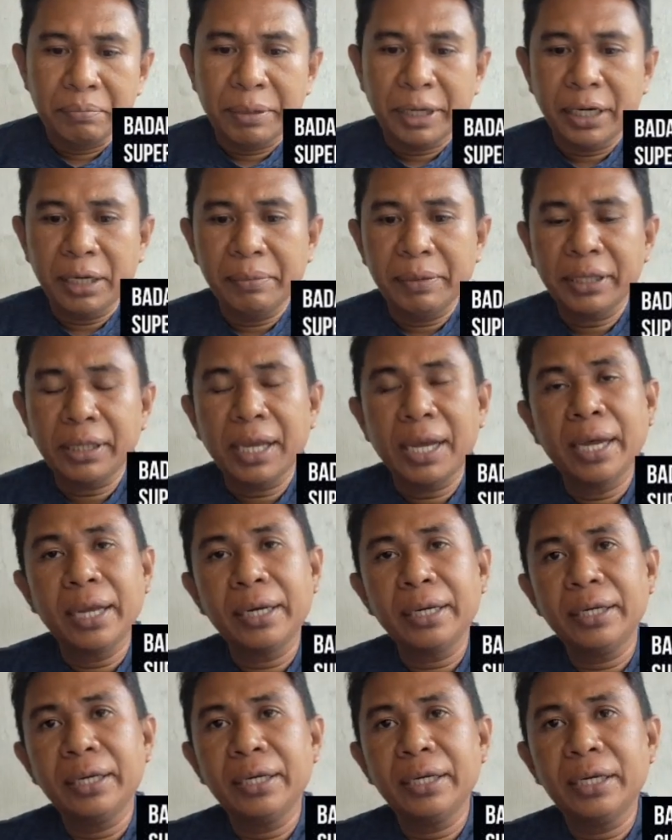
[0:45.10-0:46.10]
Pada
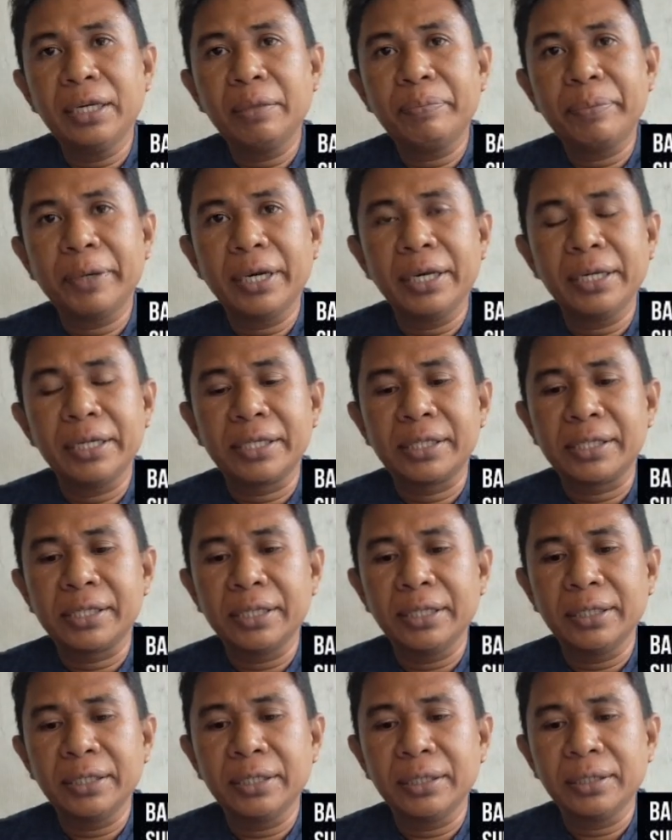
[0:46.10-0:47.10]
matahari ini
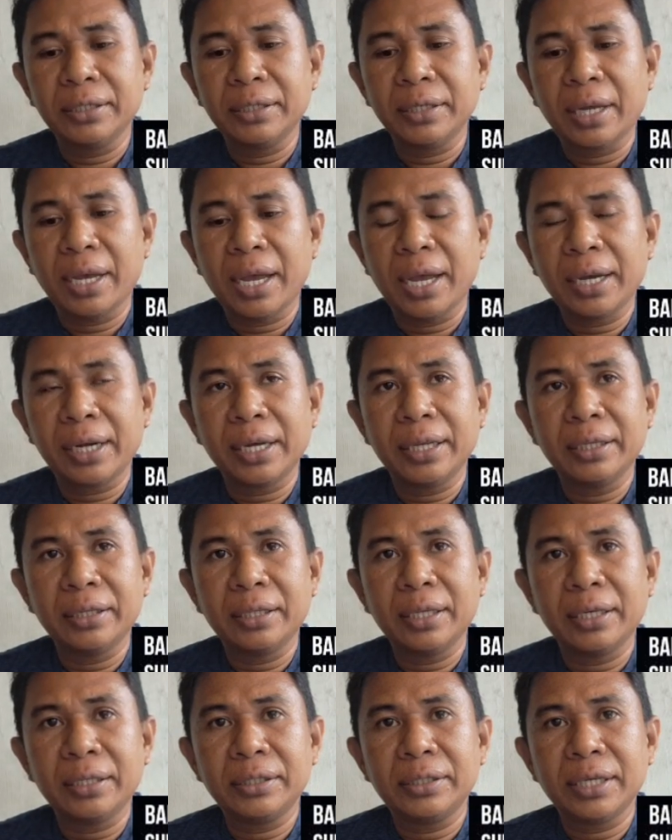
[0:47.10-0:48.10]
diprediksi akan
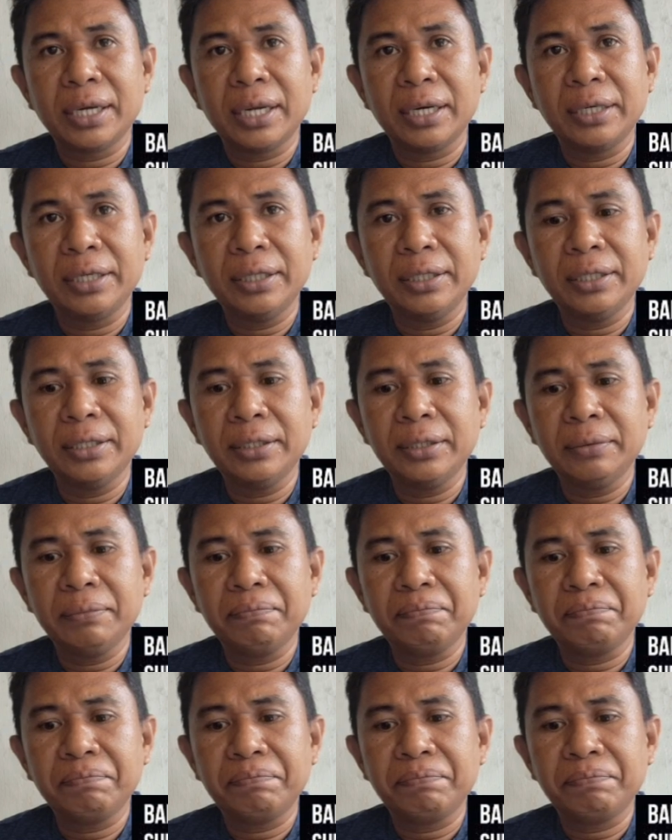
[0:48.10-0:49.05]
terjadi